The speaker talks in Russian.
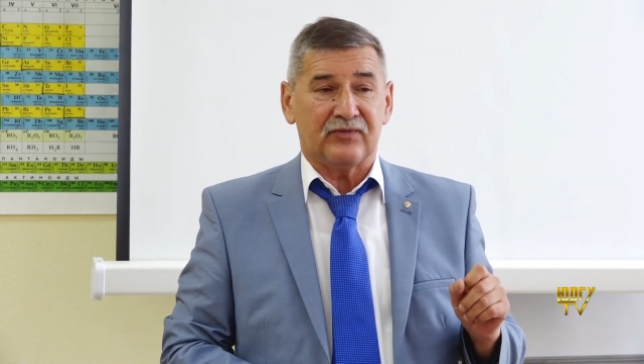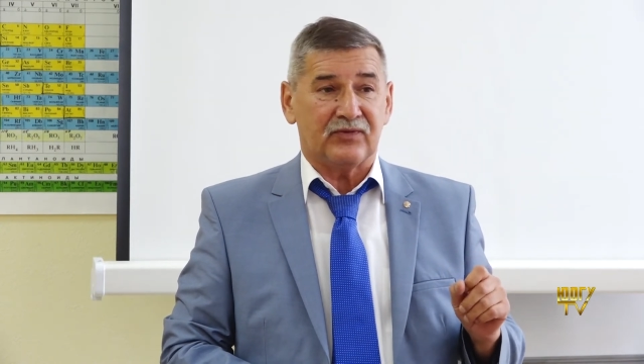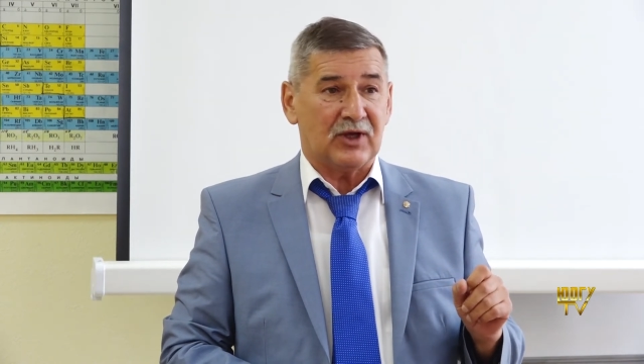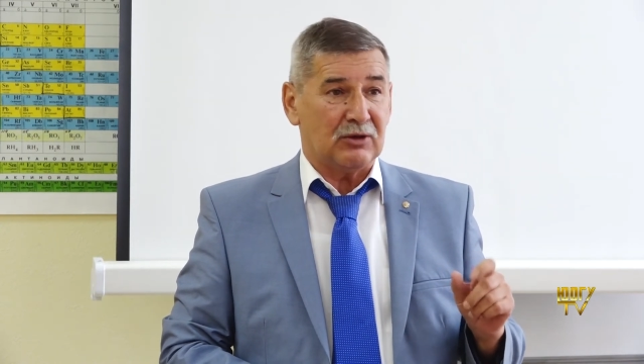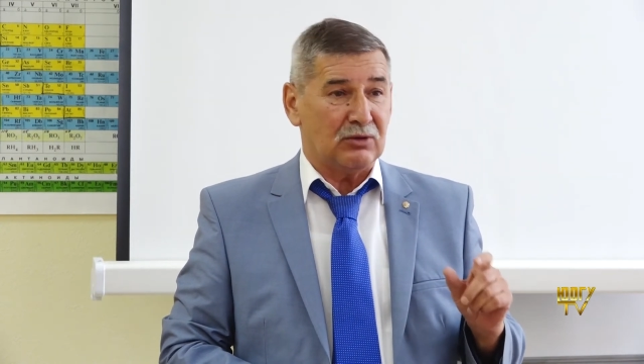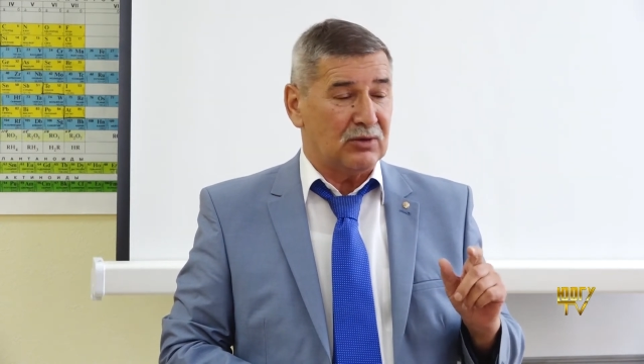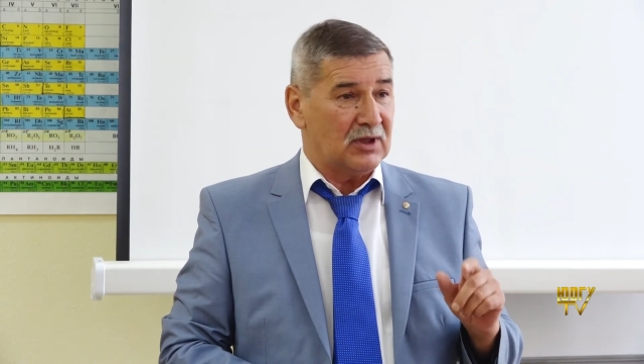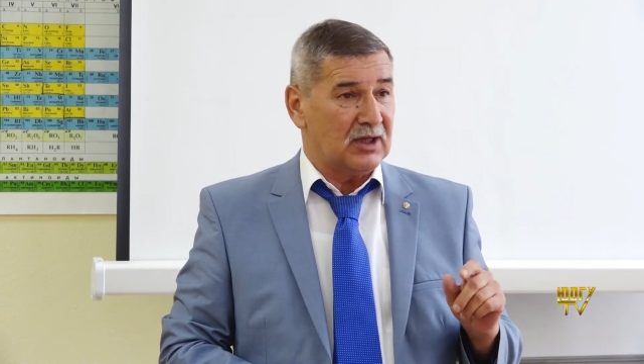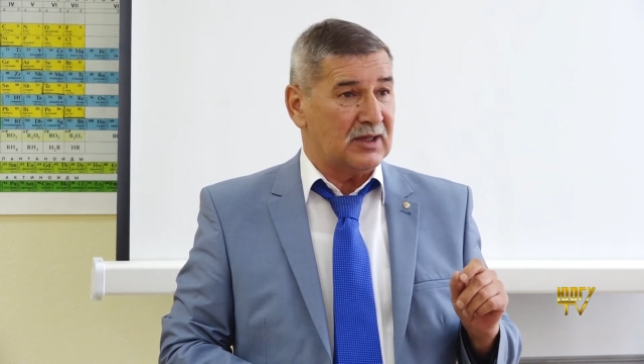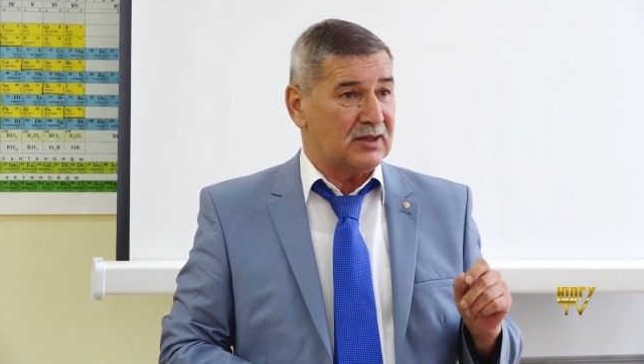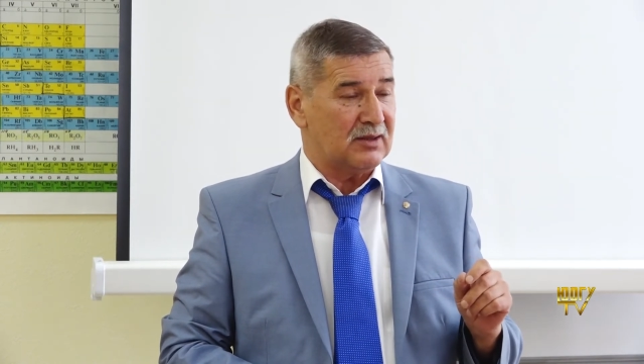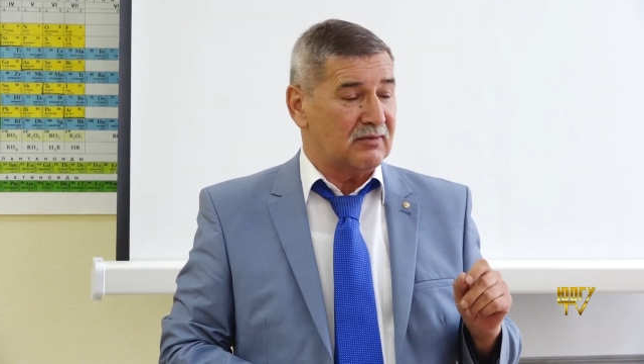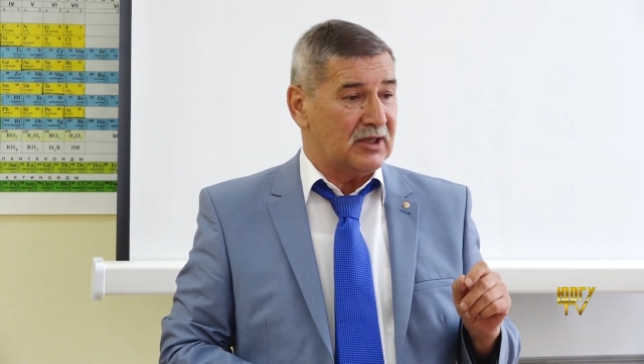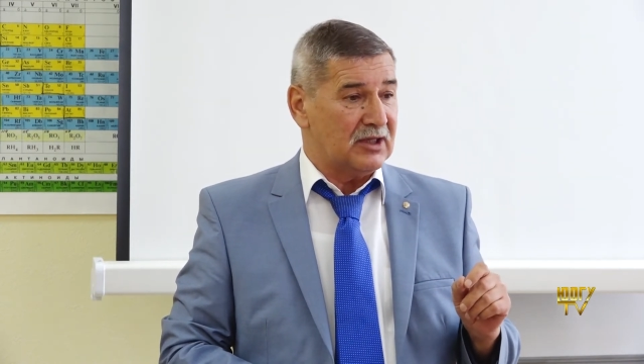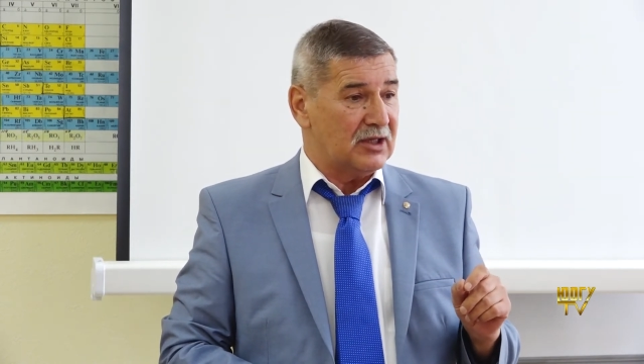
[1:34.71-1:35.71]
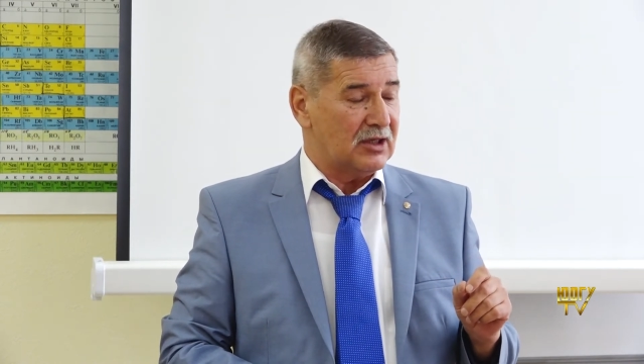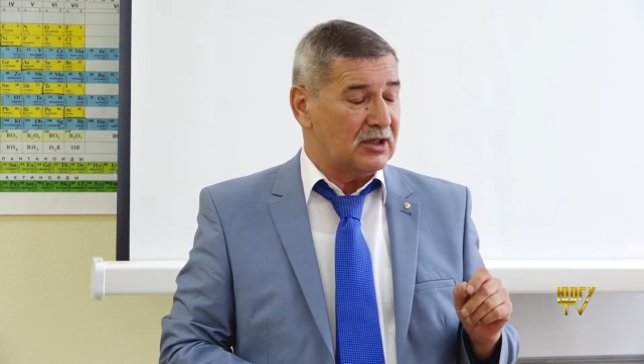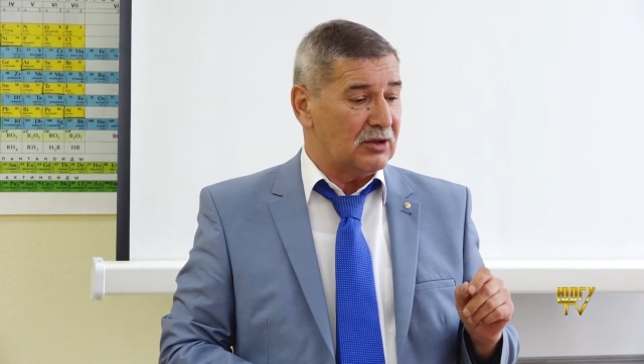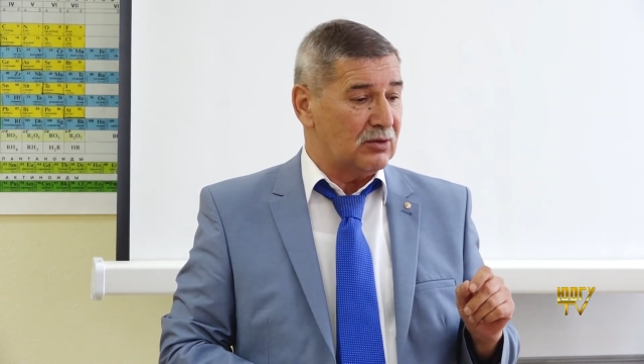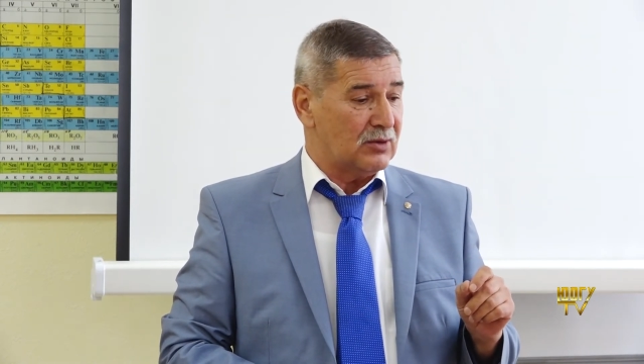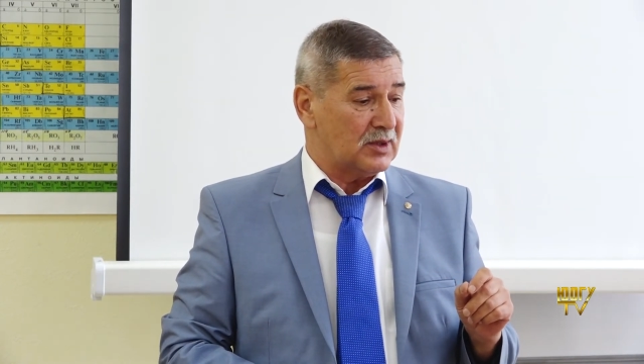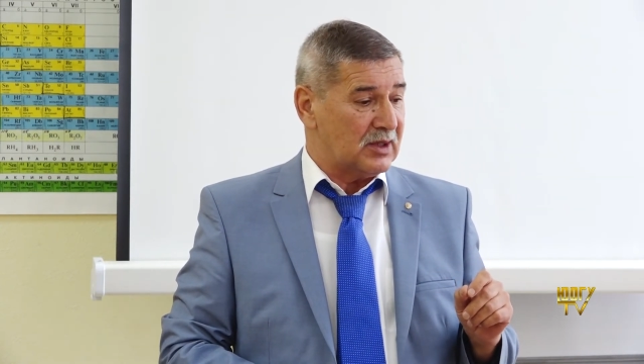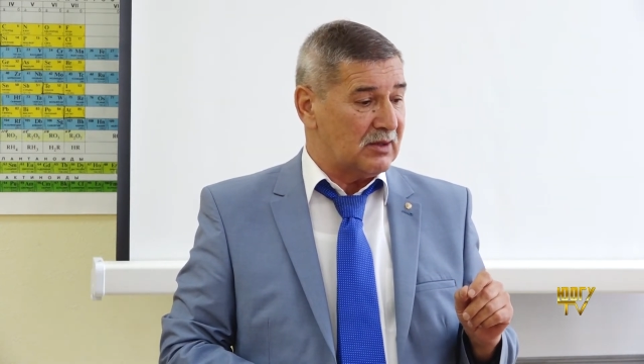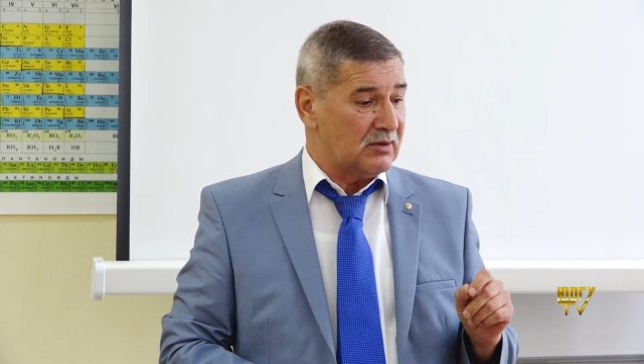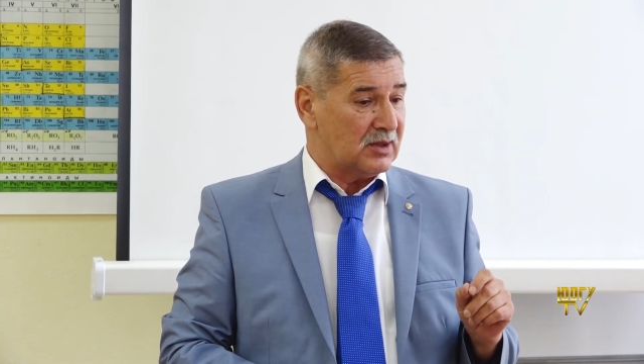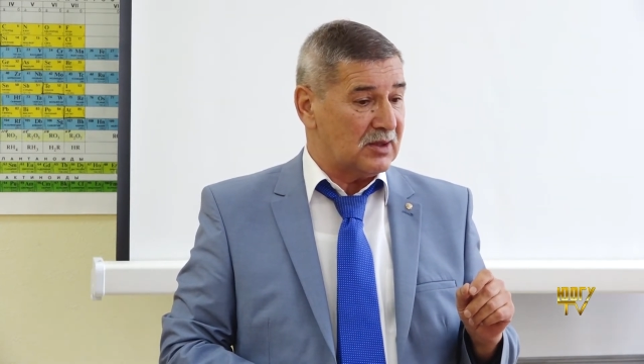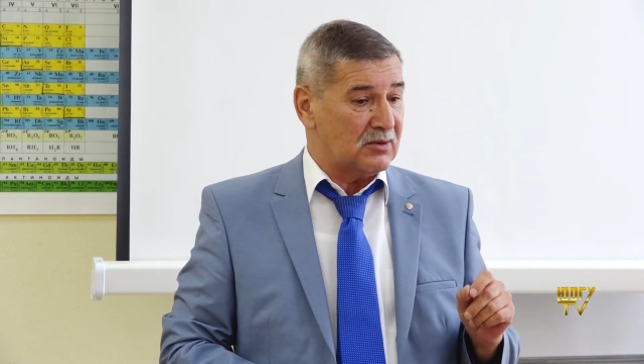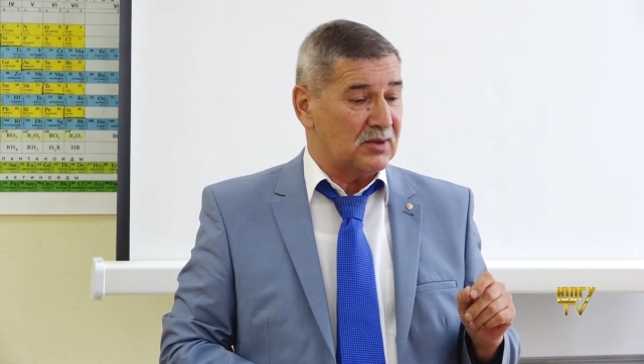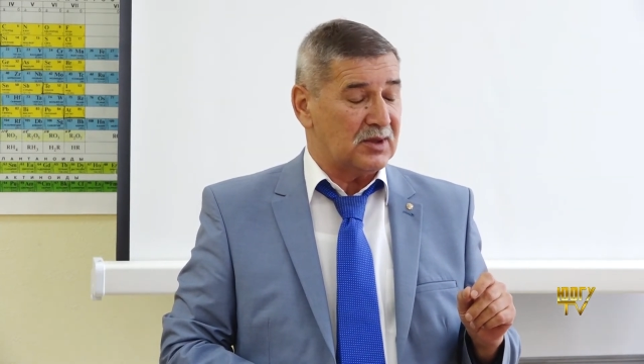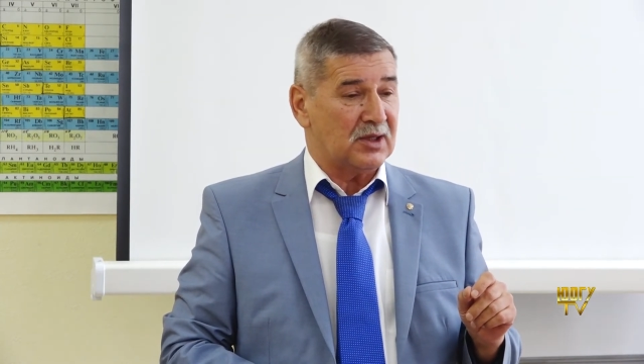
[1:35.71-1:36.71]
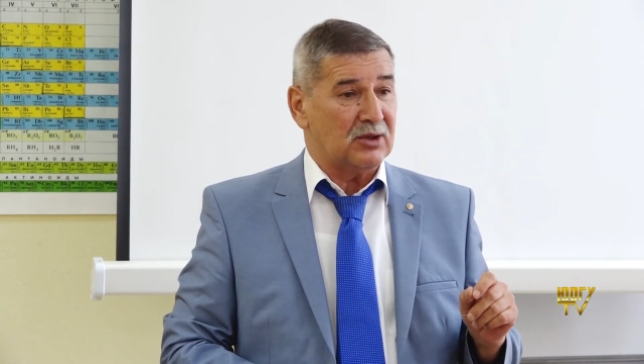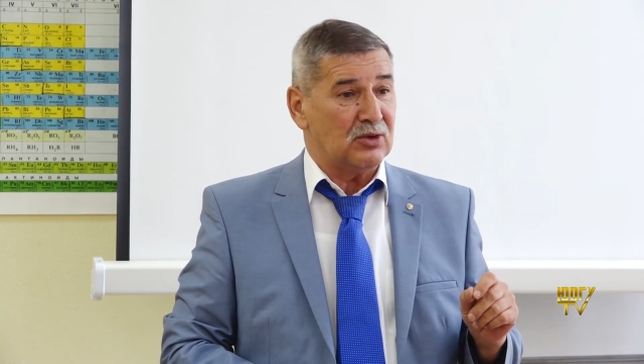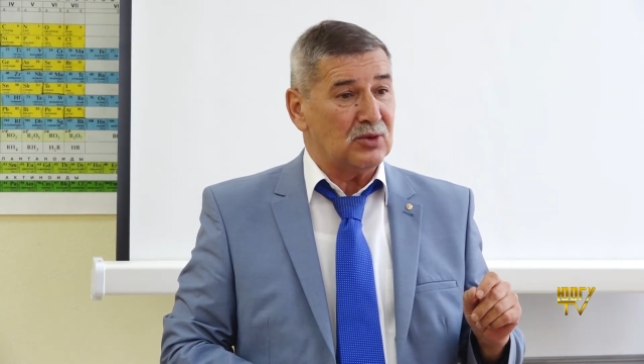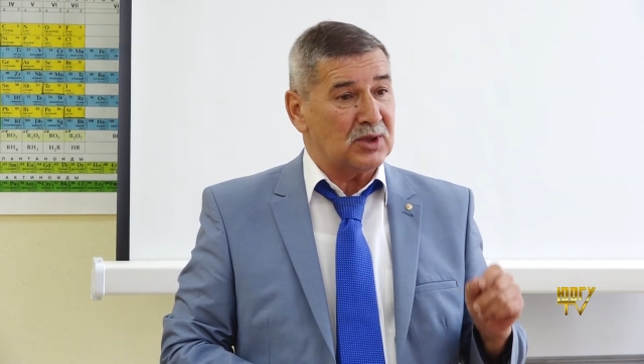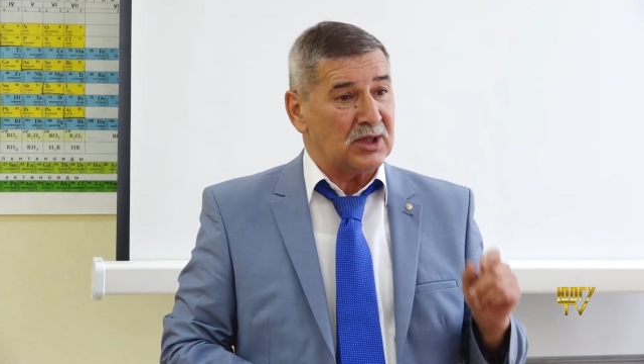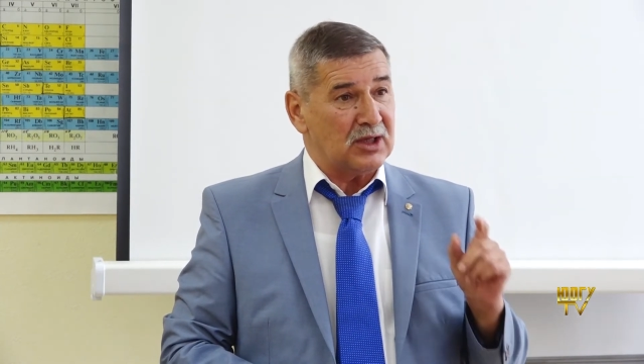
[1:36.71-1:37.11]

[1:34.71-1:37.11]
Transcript: второй раз звание Героя Советского Союза